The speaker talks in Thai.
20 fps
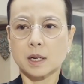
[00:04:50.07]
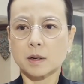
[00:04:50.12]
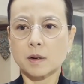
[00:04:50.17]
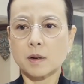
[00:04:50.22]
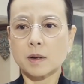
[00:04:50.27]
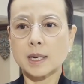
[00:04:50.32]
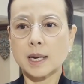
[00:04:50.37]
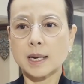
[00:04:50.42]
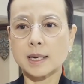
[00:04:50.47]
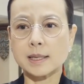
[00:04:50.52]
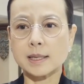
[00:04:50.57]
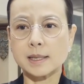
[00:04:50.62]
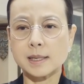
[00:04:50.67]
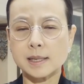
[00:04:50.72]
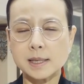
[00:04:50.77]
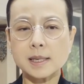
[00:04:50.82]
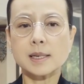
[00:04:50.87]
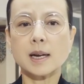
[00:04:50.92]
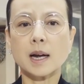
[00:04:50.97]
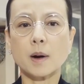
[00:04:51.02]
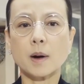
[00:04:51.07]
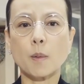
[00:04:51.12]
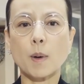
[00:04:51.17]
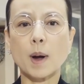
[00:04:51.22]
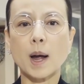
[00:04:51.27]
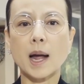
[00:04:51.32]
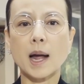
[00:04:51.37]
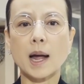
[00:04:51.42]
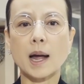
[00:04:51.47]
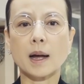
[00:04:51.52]
ก็ยังเชื่อ
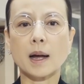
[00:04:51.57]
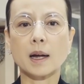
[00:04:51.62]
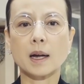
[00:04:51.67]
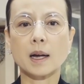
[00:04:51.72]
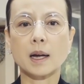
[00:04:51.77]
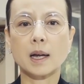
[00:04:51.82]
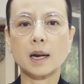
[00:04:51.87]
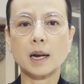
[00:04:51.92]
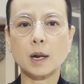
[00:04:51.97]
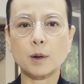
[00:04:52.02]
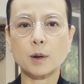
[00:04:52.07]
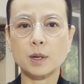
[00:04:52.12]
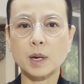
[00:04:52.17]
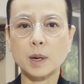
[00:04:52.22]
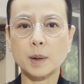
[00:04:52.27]
ว่าเรา